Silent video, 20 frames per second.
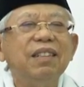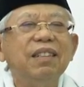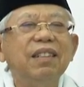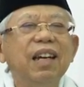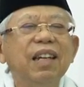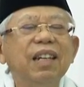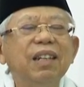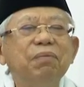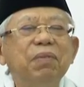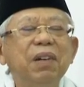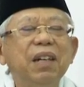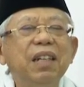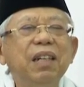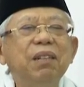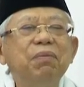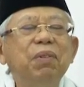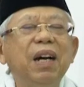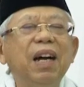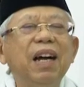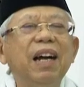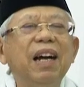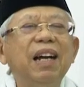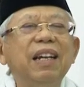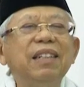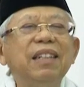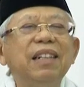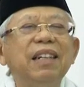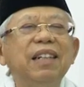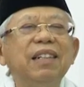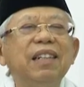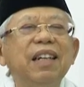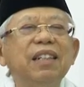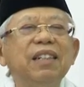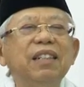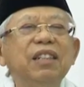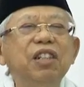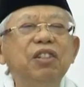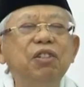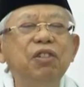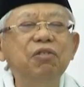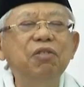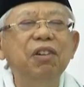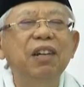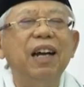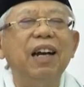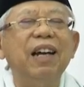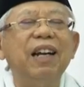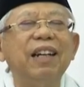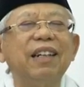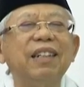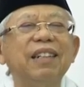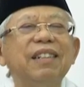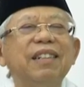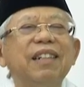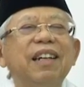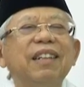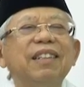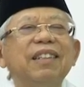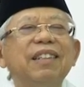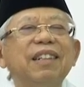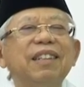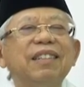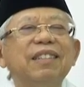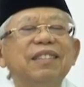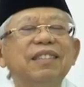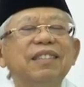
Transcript: daripada bahaya yang diduga akan datang.